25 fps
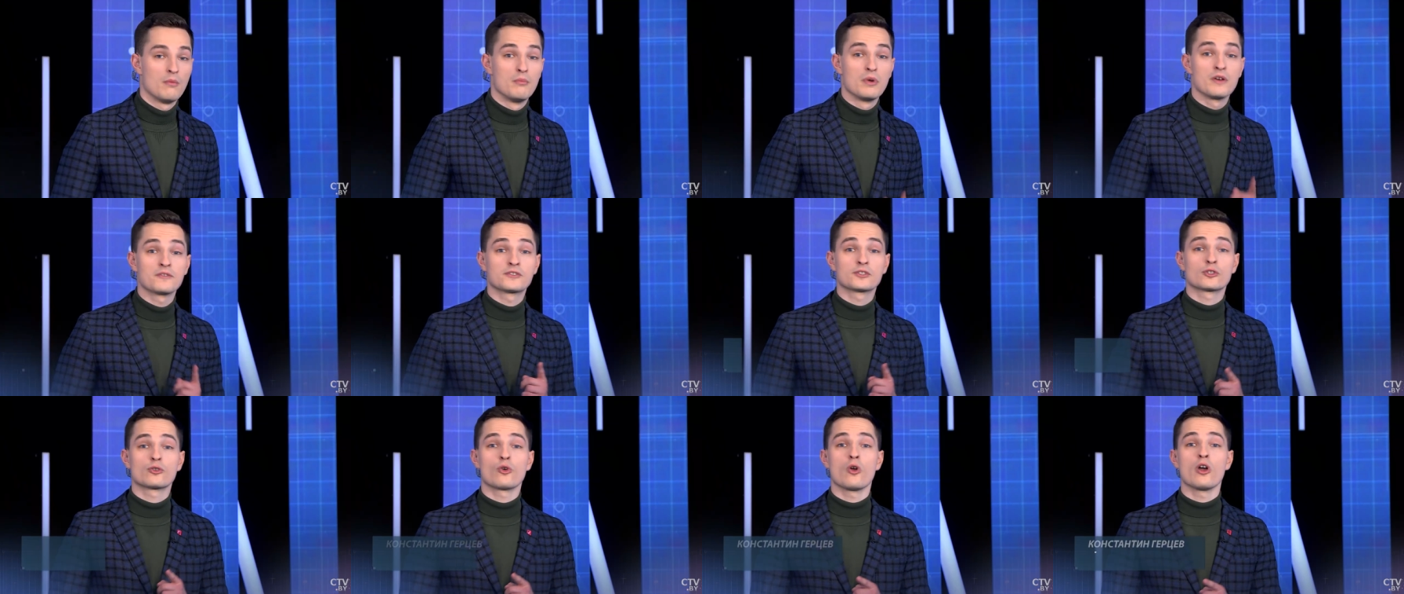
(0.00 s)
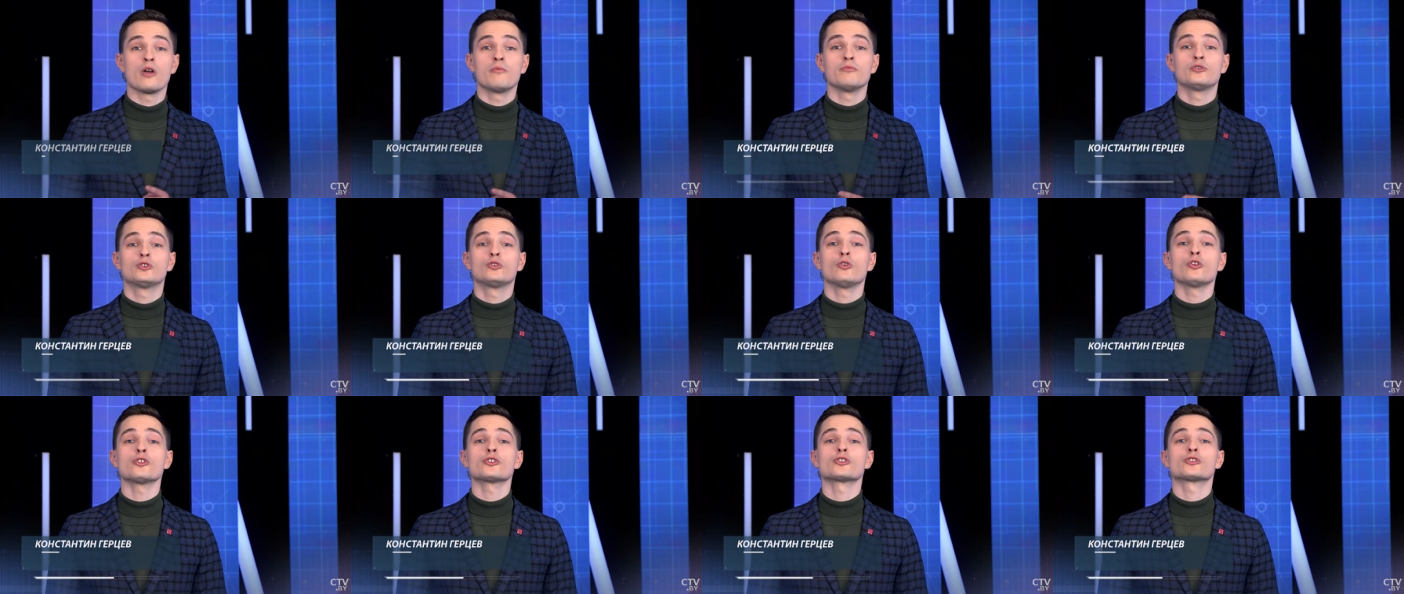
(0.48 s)
Мы вскроем
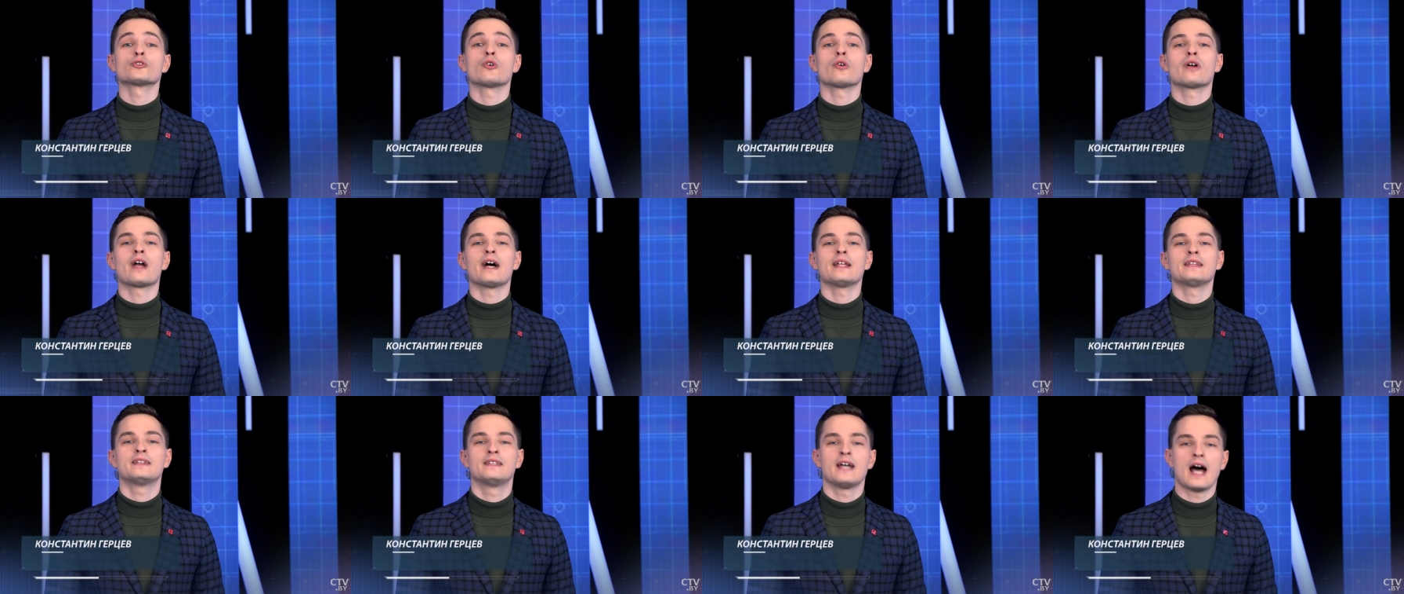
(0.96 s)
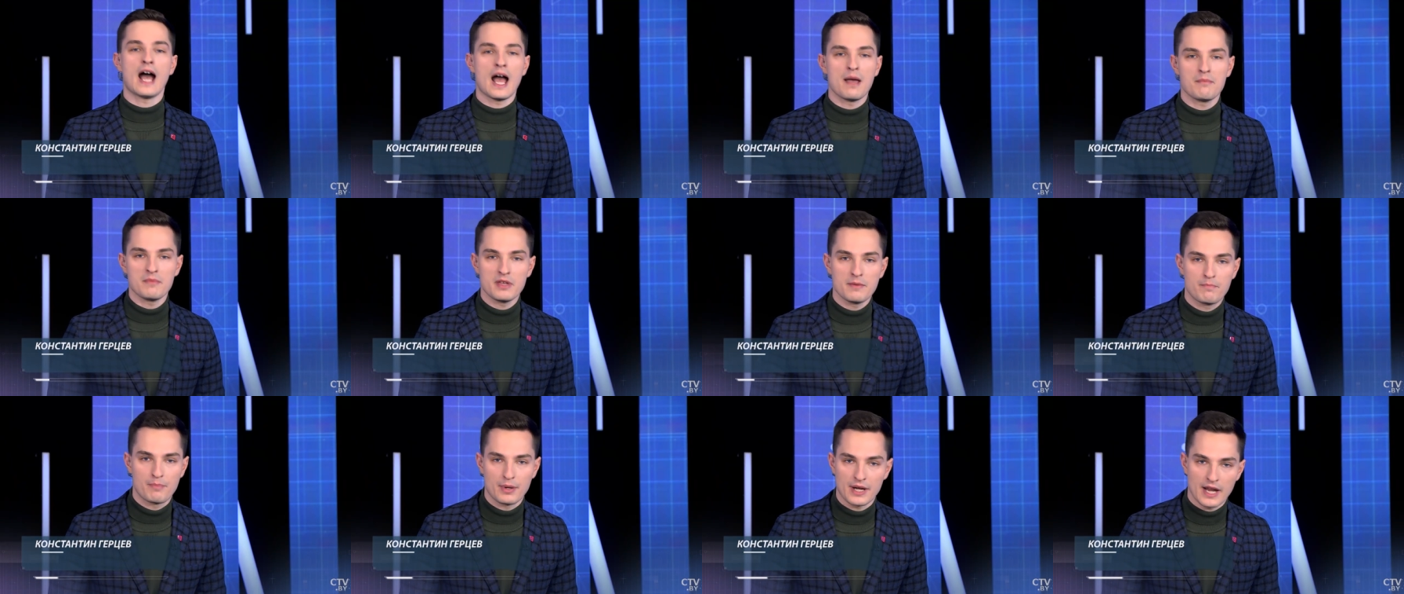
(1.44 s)
то, что
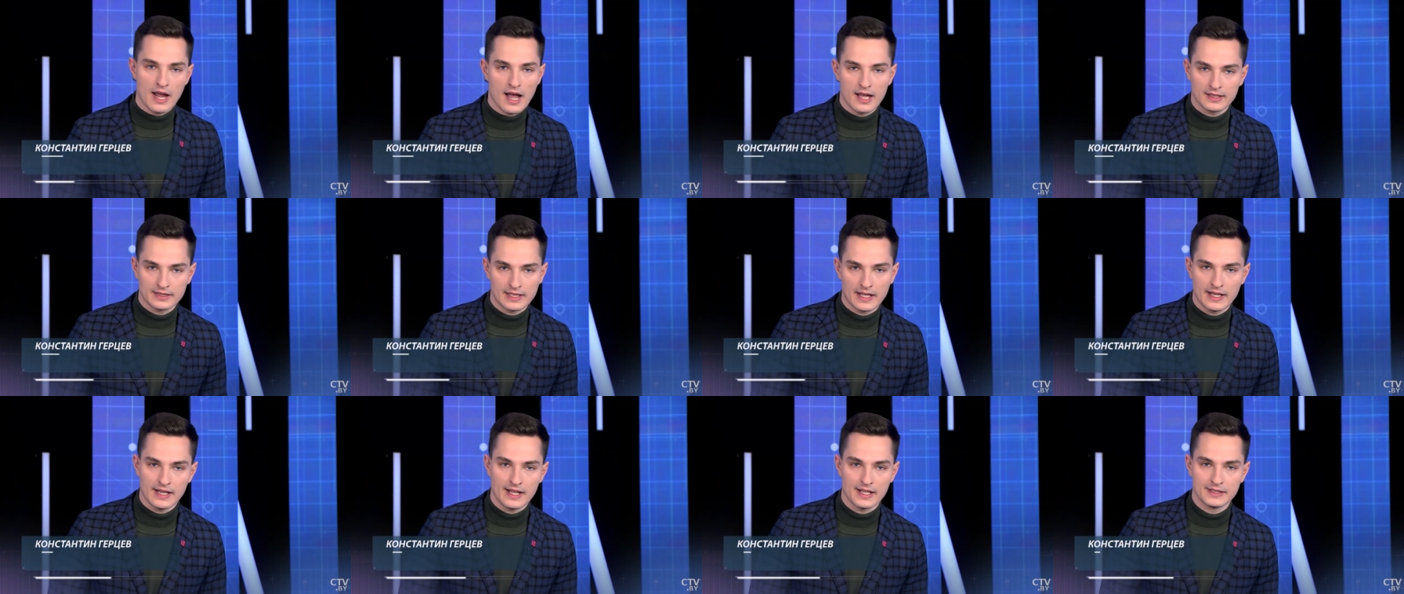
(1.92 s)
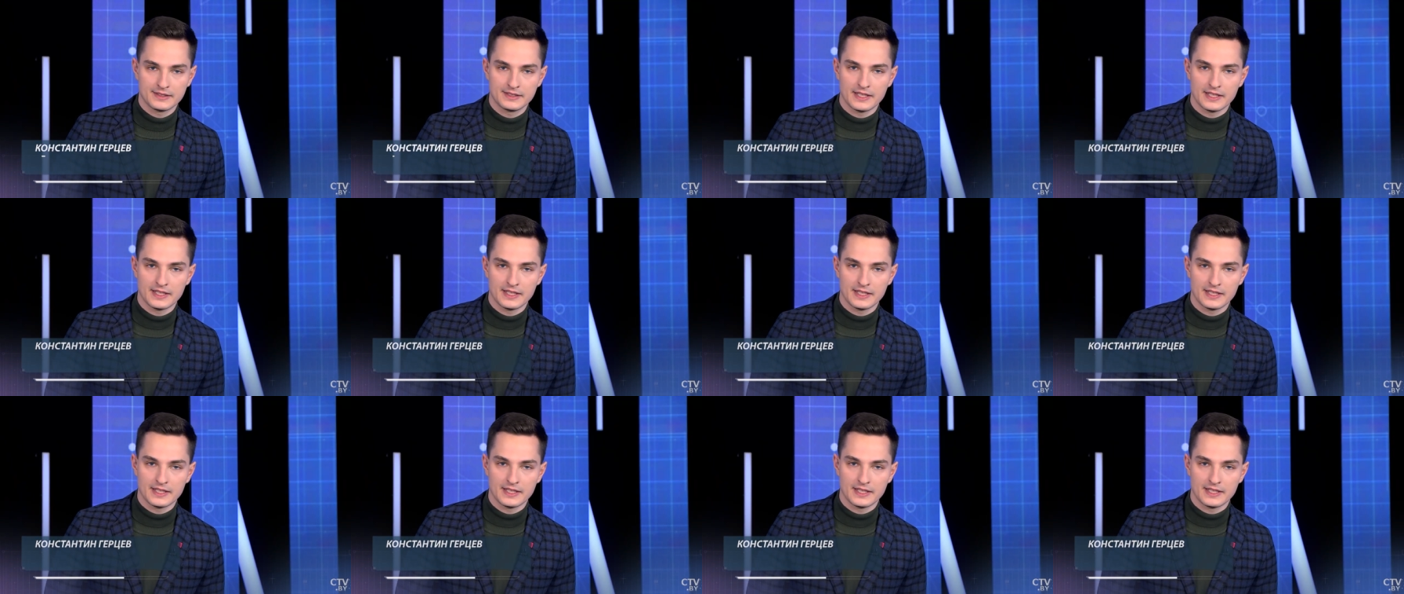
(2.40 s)
годами прятали от